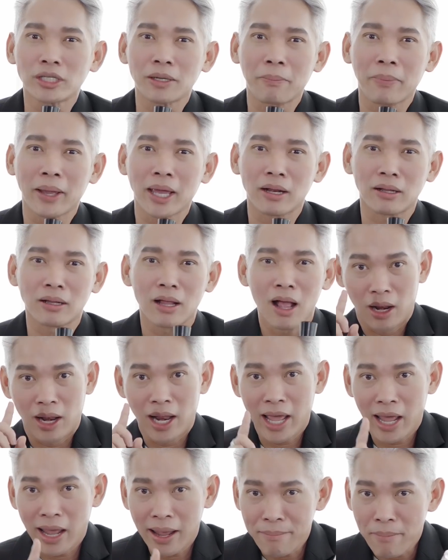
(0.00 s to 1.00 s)
ว่าจะเป็น
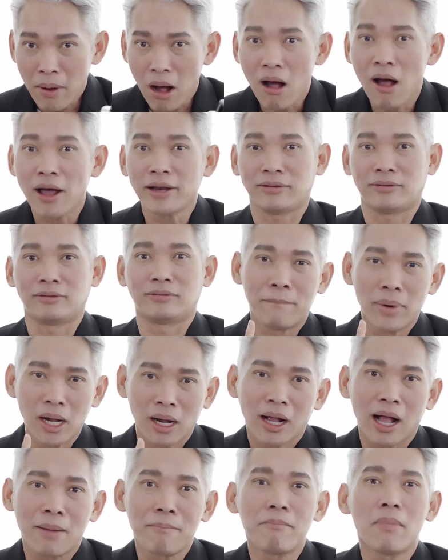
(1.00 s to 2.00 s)
เลมอนเบอ
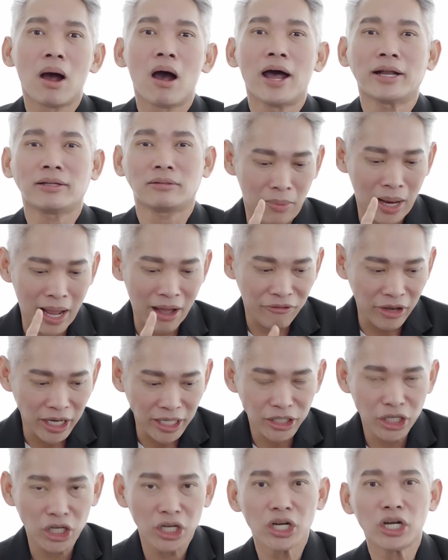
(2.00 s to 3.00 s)
ร์กามอตลาเว
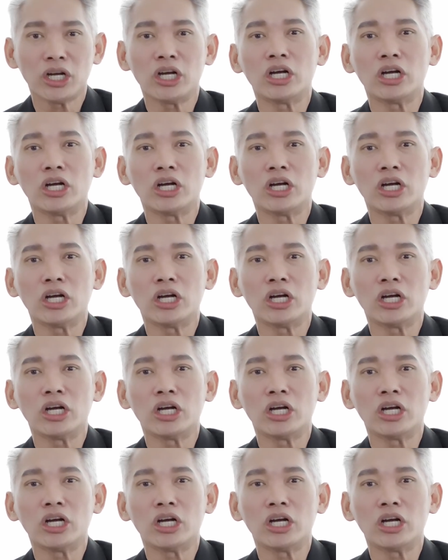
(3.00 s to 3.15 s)
นเดอ